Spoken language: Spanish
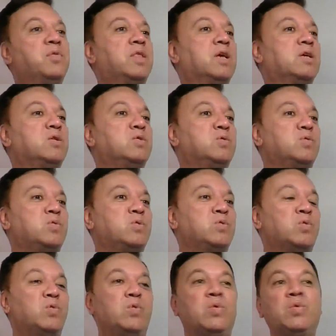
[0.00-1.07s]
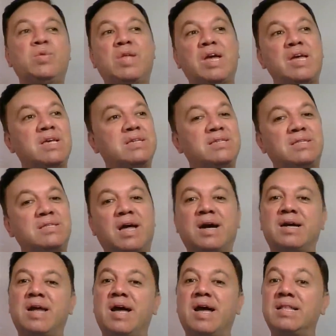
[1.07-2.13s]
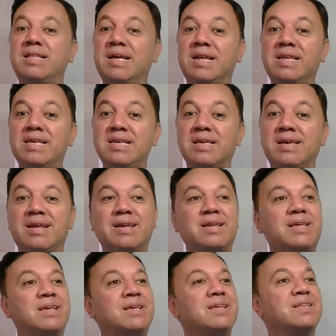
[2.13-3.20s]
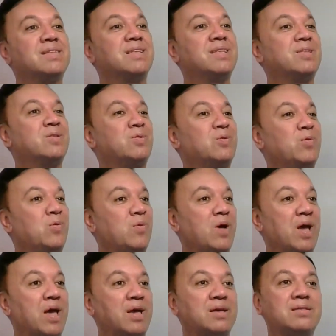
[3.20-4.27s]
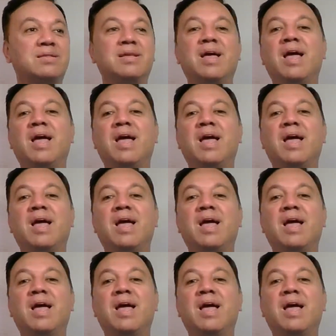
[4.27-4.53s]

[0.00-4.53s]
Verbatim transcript: de YouTube, de Instagram, de LinkedIn, de Kuwait,